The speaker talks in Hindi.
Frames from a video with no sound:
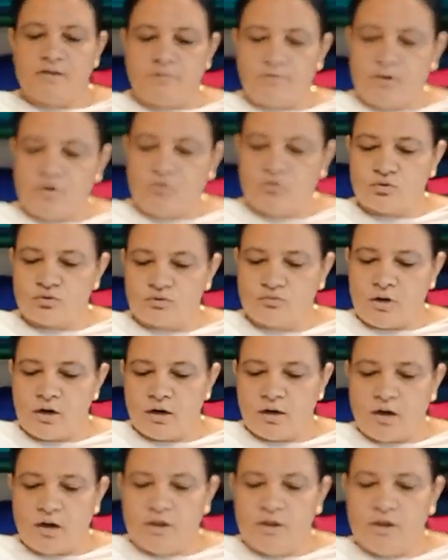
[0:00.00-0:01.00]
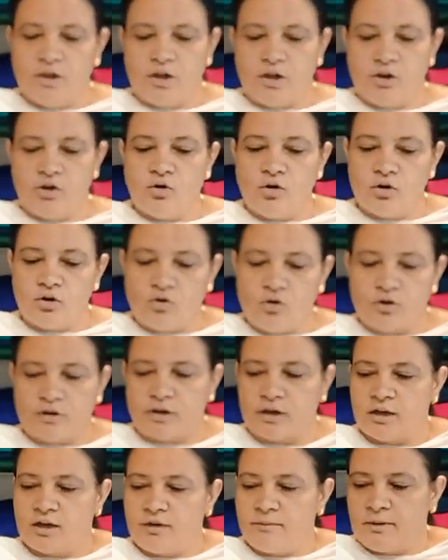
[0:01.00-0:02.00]
जमानु सुहान वाली रियोन
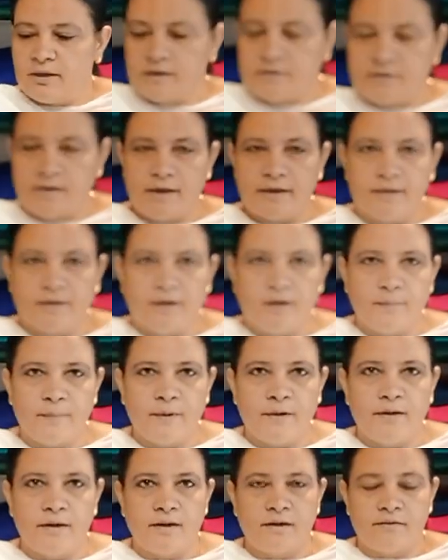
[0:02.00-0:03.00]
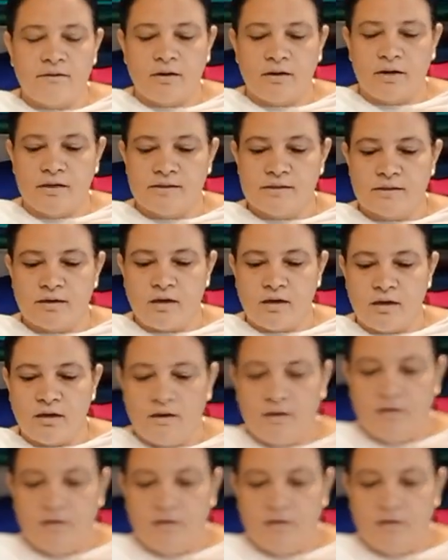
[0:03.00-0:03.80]
कॉटन है बे साठ का पना रहेगा इसका